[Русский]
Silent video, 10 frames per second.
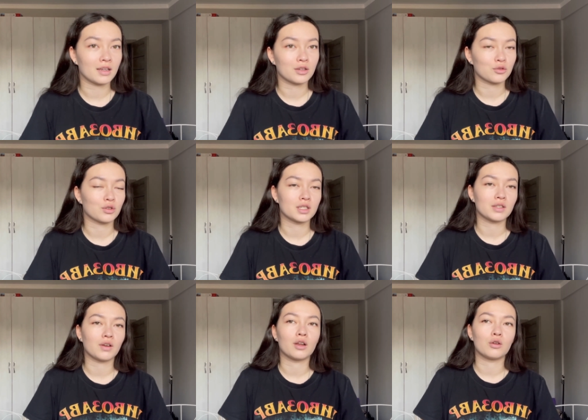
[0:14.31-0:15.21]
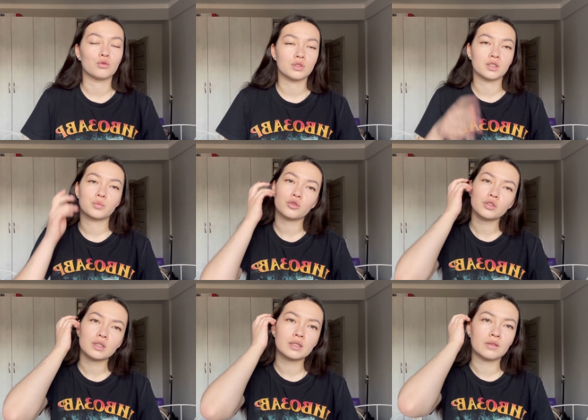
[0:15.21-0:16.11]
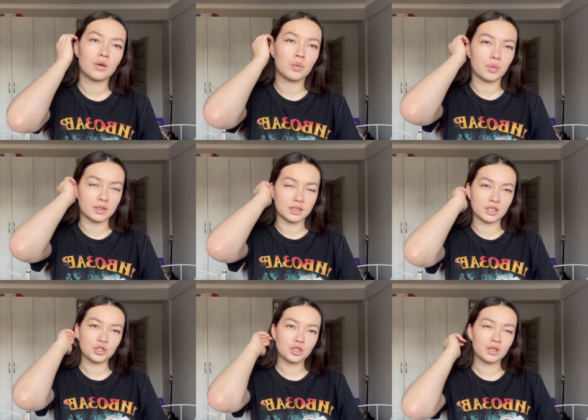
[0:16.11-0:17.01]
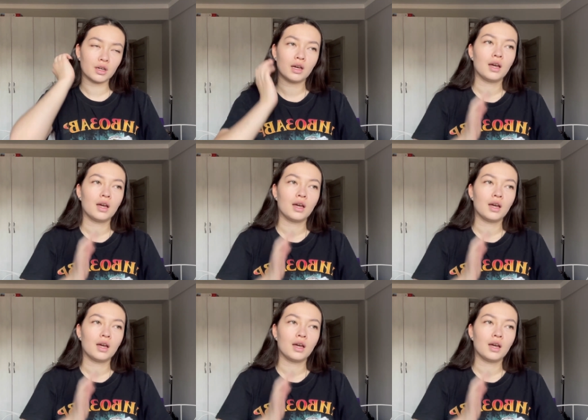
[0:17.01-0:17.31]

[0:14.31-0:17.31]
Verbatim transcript: которые оставляли люди не просто словами поддержки,